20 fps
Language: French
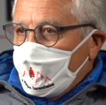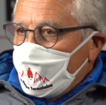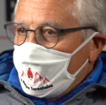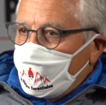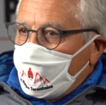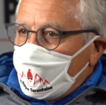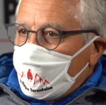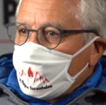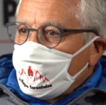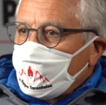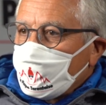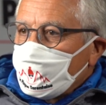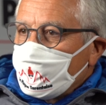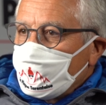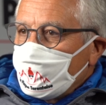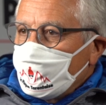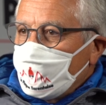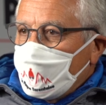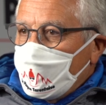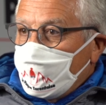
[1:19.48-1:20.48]
Et bien
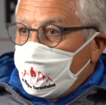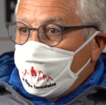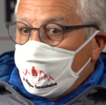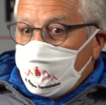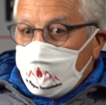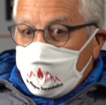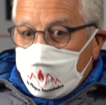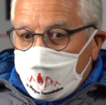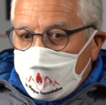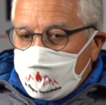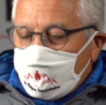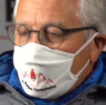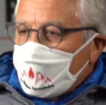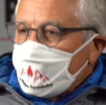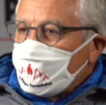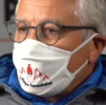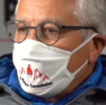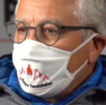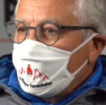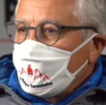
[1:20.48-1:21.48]
entendu, bah, plus il y aura de
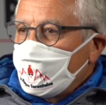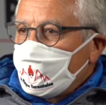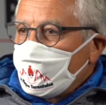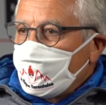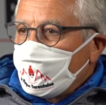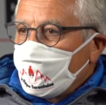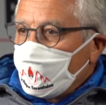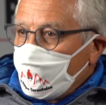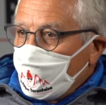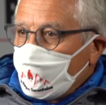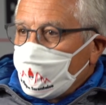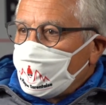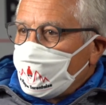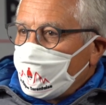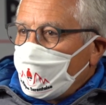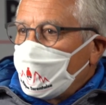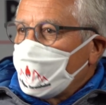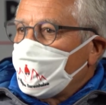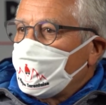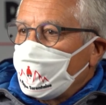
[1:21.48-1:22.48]
personnes, mieux on
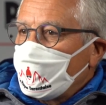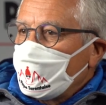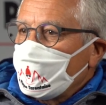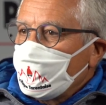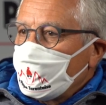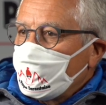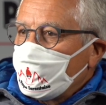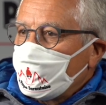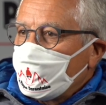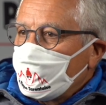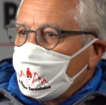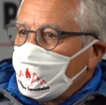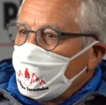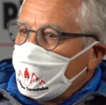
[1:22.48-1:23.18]
pourra accueillir nos,